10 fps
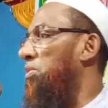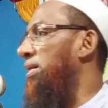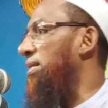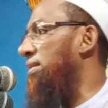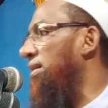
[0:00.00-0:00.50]

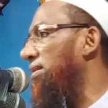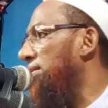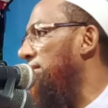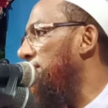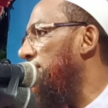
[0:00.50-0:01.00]
ঠিক আছে
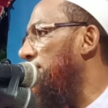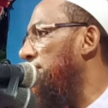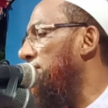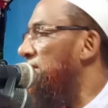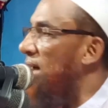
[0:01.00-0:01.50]

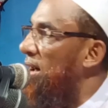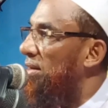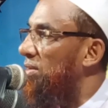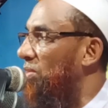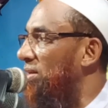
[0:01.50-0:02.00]
যা
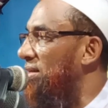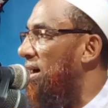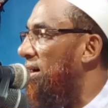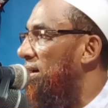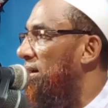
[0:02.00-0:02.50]
ঠিক
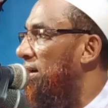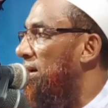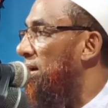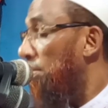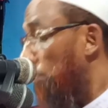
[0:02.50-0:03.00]
যা
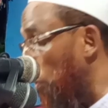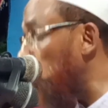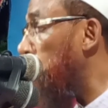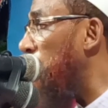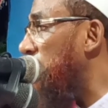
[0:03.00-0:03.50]

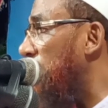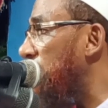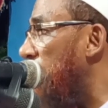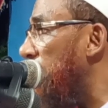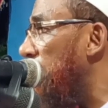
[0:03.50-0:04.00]
পুরুষ
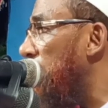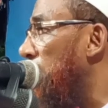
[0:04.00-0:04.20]
মাদ্রাসায়